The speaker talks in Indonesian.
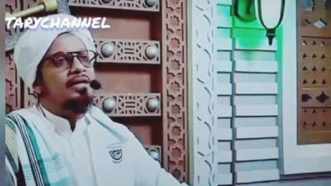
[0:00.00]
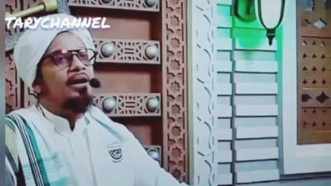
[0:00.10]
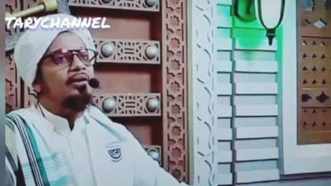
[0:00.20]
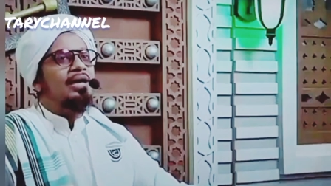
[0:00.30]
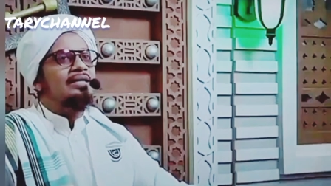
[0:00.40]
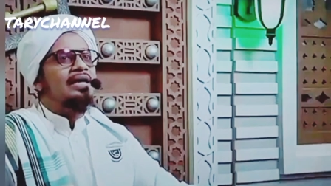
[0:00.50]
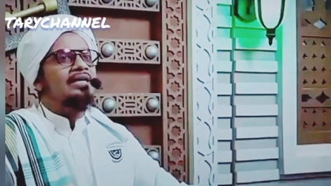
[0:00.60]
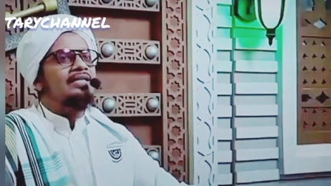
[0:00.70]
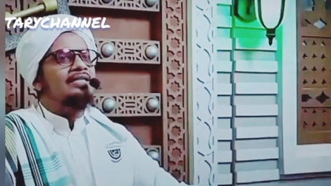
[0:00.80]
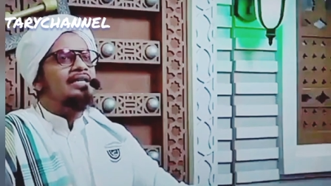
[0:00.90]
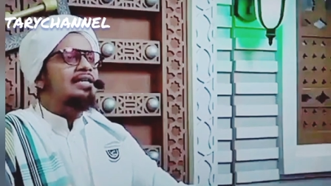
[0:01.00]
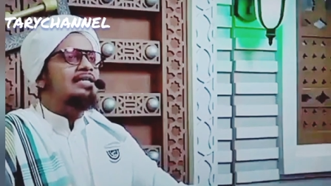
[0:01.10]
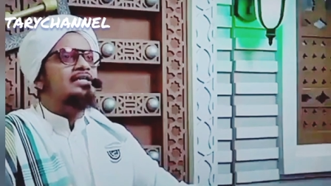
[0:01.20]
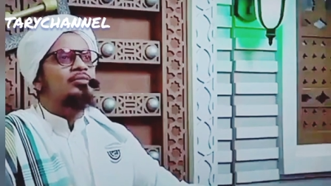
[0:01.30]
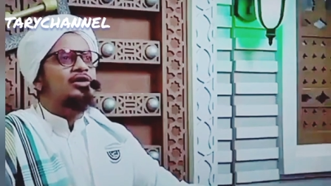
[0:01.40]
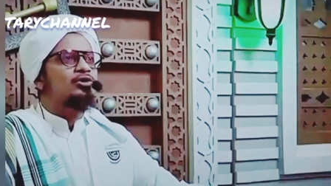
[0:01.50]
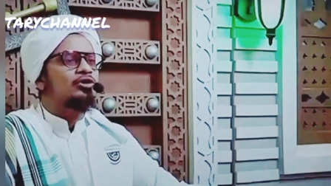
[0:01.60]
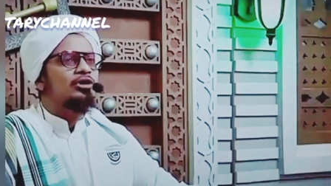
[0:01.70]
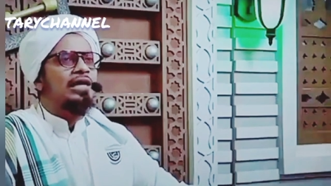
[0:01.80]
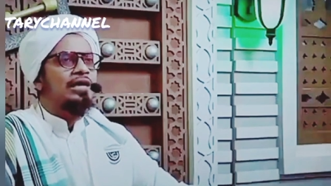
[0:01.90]
ada orang nyari rezeki di semua
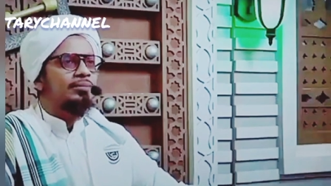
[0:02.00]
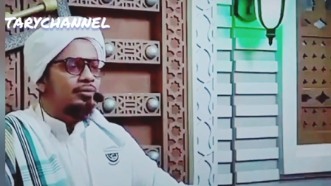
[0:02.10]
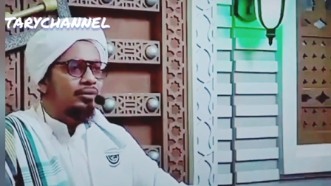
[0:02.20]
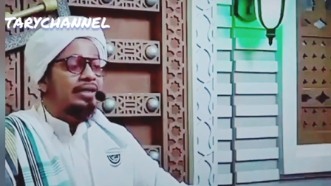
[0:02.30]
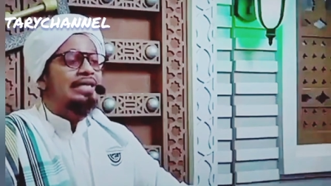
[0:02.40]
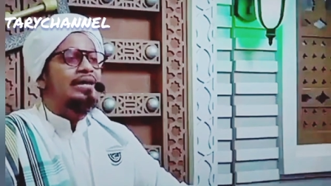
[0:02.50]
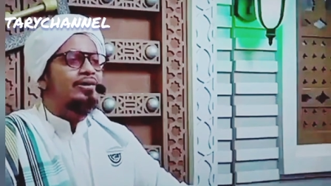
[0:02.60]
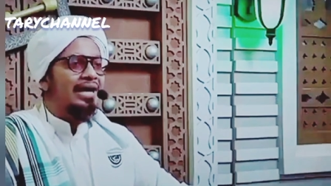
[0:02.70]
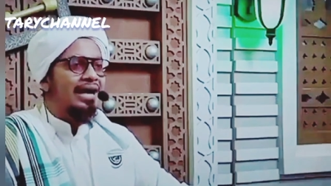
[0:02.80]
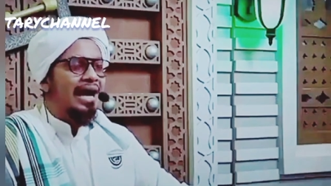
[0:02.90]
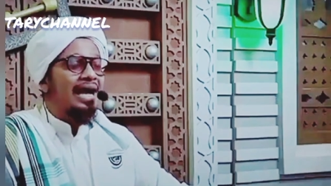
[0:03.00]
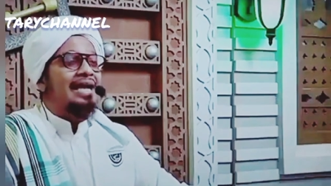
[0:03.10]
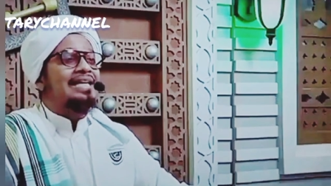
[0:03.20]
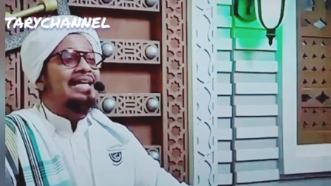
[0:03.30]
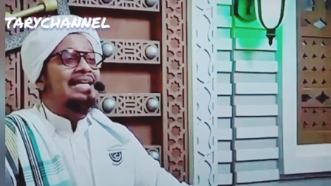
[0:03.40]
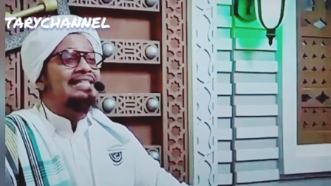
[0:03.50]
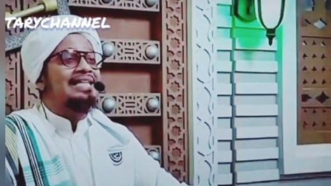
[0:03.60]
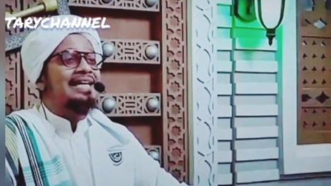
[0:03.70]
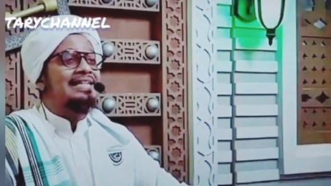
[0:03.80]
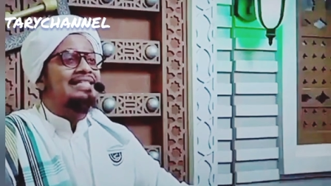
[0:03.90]
sudut nggak nemu ini orang nggak
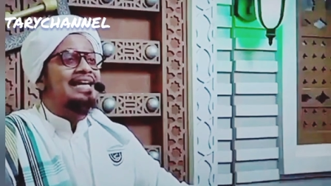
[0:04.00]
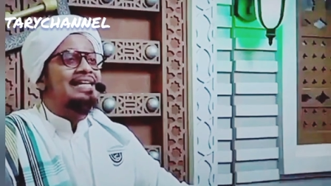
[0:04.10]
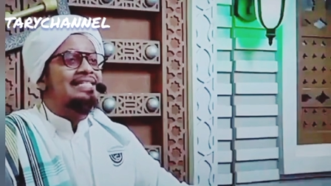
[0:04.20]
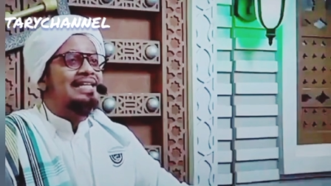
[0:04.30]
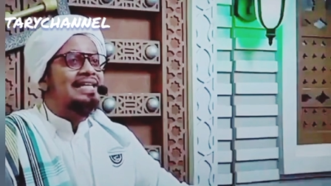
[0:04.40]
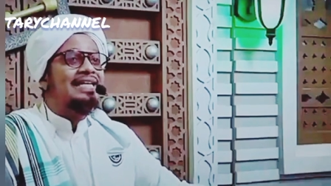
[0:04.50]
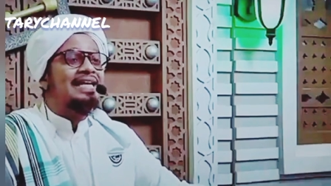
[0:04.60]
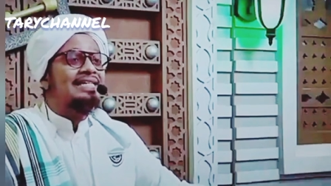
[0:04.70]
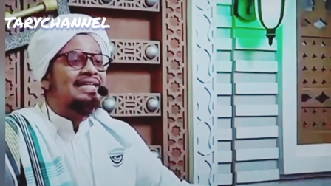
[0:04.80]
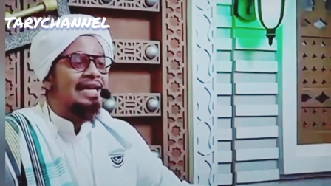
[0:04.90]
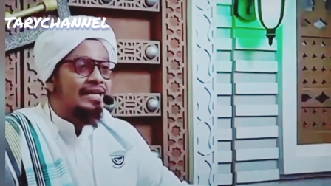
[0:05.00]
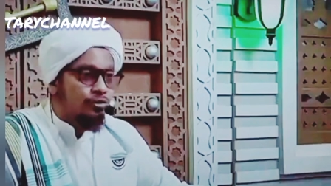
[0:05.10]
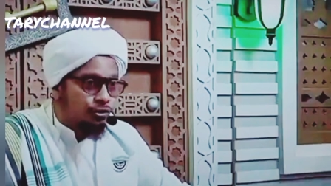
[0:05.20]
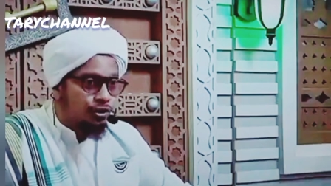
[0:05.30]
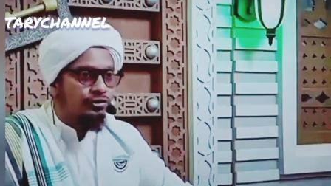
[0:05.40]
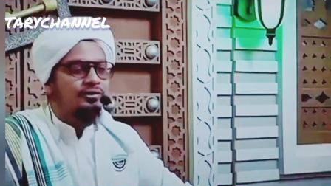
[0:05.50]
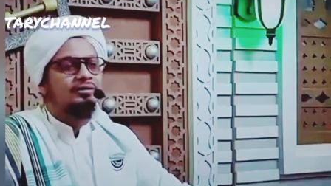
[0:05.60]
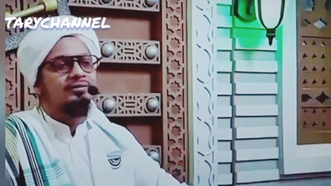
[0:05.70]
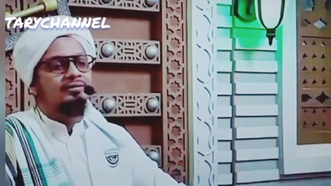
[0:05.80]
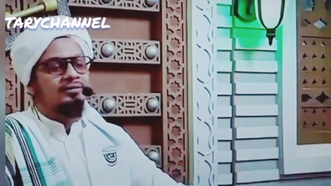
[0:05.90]
dikejar-kejar rezeki dari segala sudut
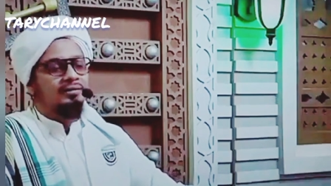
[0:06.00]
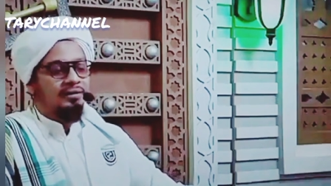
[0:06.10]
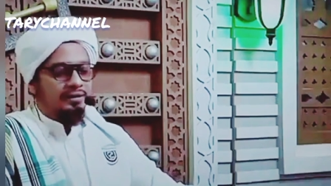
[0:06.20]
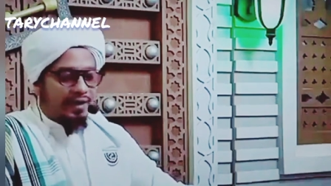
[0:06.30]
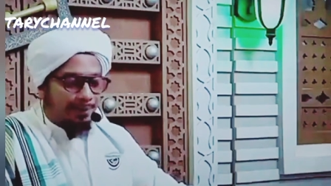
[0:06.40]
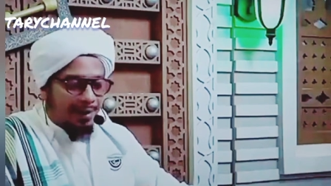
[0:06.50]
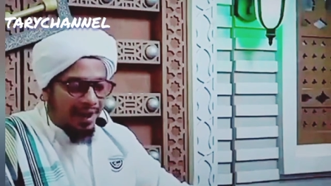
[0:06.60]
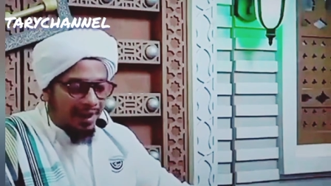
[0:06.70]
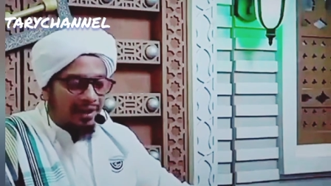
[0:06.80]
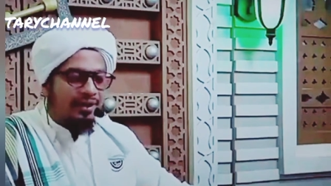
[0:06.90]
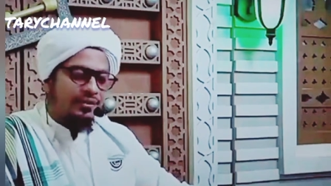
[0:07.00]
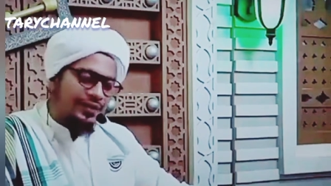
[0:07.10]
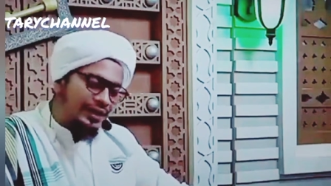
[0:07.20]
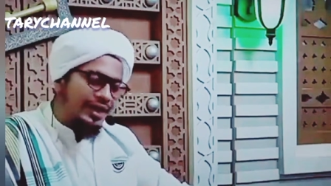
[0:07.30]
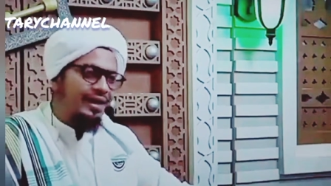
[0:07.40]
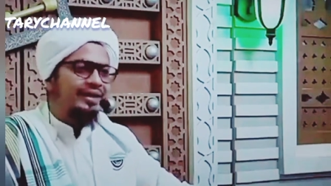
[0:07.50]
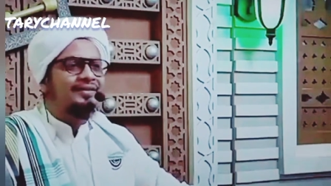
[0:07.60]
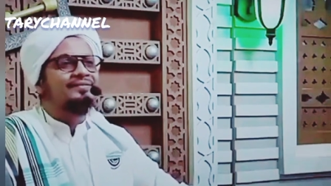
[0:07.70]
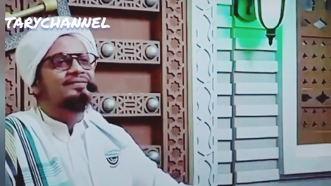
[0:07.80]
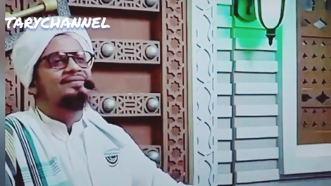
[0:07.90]
kenapa?
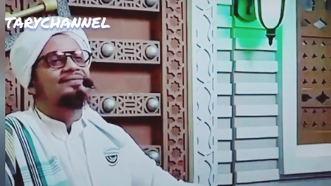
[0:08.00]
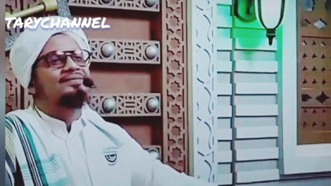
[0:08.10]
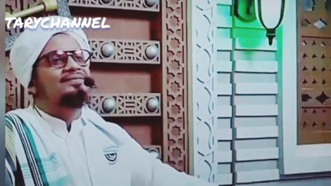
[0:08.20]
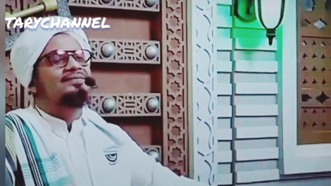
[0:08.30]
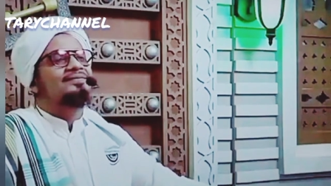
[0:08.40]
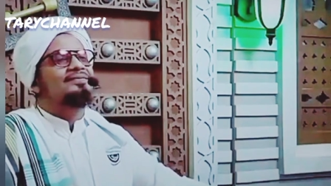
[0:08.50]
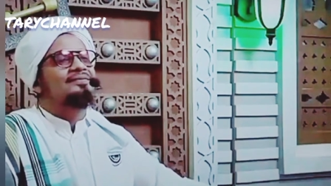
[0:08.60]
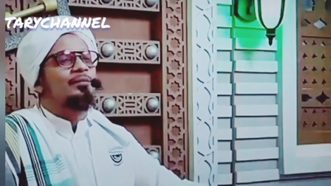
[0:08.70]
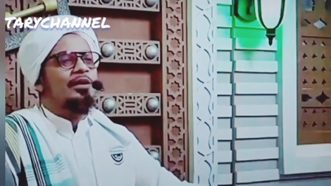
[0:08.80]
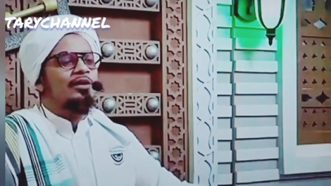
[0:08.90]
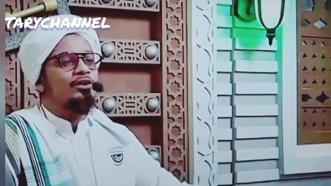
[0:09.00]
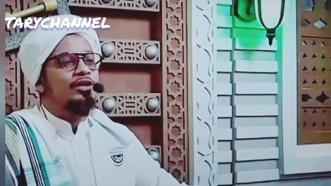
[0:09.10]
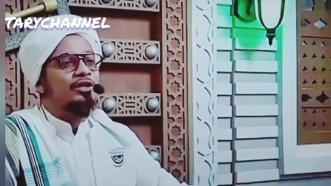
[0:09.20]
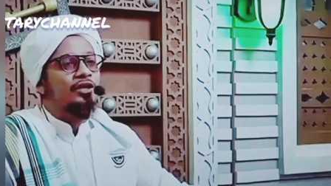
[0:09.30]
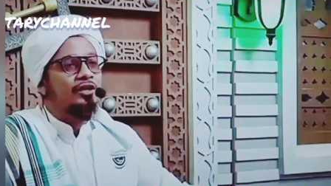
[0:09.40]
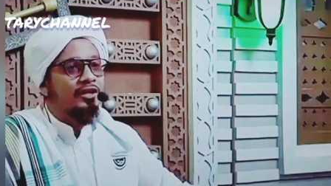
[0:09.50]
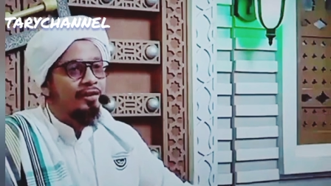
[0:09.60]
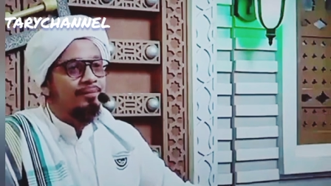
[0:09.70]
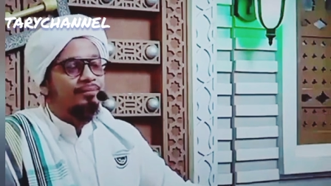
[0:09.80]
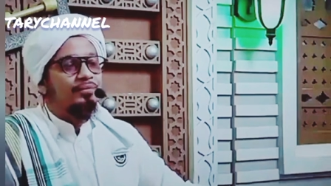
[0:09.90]
Dikir makanya dikir
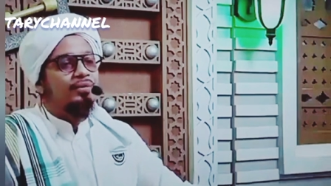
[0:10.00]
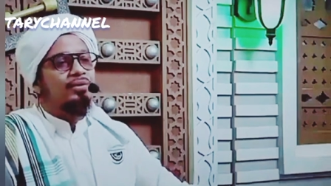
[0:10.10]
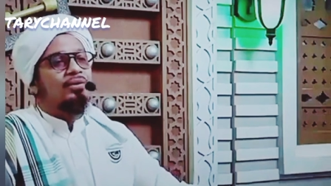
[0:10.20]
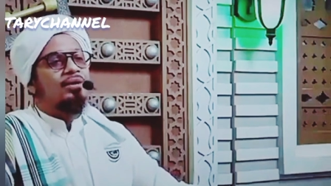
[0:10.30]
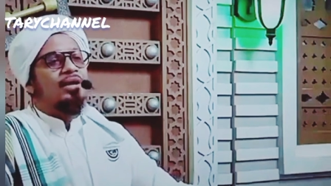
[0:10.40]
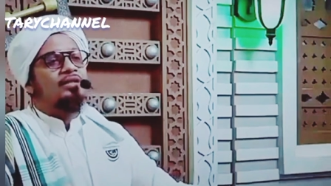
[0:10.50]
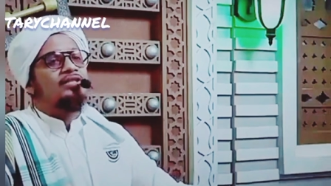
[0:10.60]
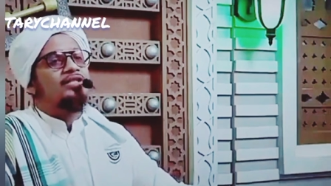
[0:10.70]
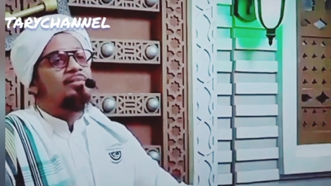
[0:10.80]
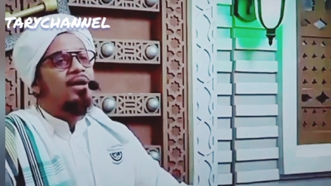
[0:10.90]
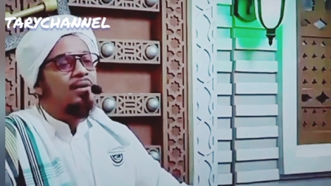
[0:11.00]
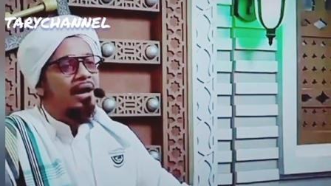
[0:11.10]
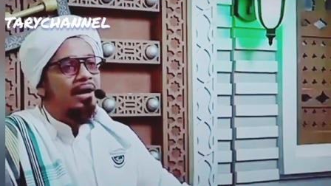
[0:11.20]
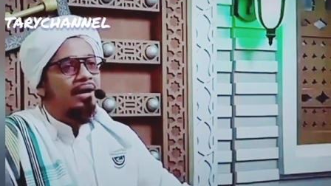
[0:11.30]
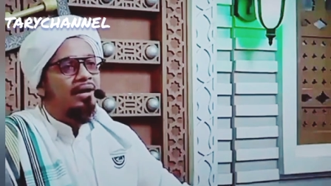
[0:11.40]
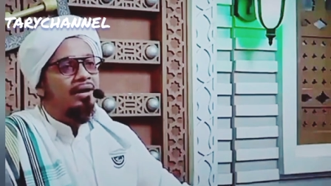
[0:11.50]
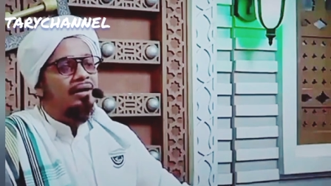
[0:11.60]
ini sangat istimewa